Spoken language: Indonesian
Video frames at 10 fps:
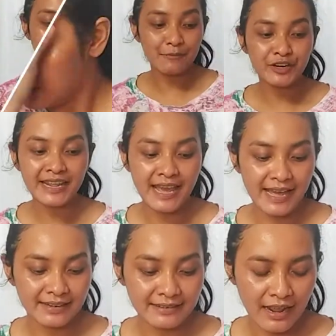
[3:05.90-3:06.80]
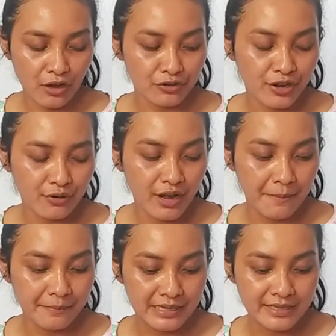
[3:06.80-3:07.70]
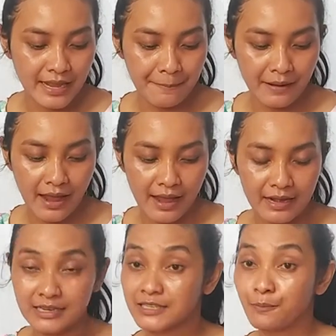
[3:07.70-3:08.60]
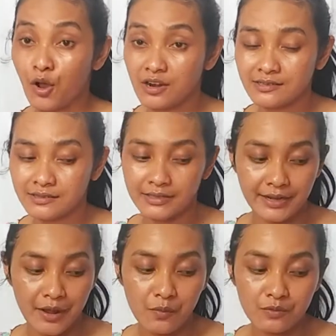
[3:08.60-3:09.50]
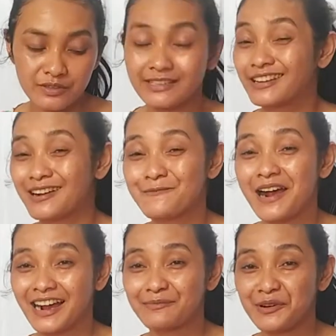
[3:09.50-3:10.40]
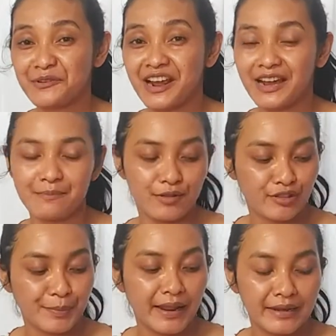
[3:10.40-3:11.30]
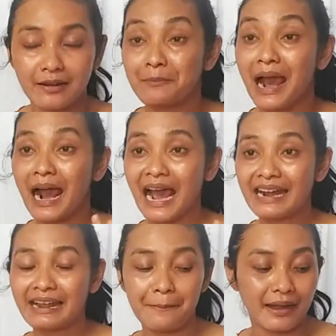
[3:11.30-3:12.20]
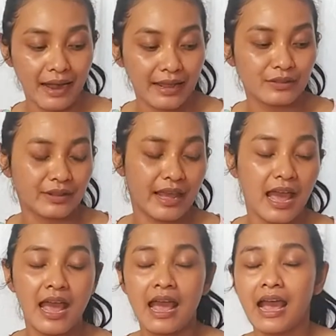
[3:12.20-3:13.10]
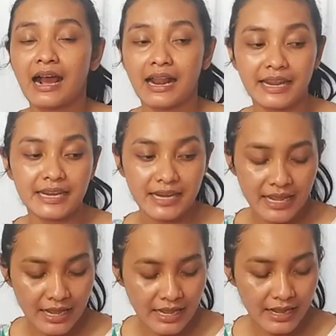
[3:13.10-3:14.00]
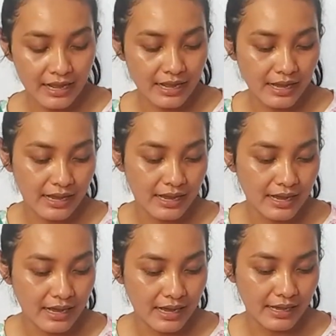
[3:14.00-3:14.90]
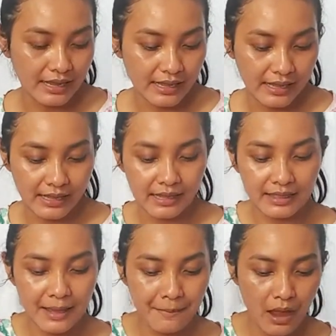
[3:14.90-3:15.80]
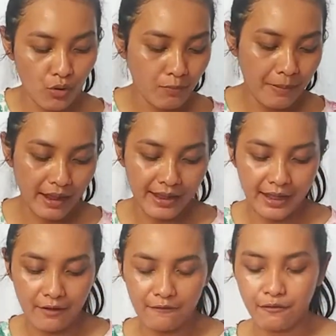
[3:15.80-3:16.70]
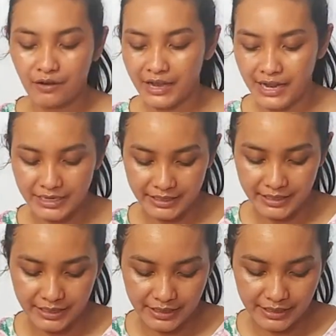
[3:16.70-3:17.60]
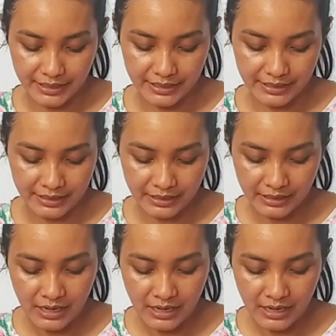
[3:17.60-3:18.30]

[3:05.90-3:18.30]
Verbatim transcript: Kemudian aku juga udah mempersiapkan spons, jadi aku jarang banget menggunakan beauty blender, bahkan gak pernah gitu ya. Kali ini uh, kita mau pakai foundation.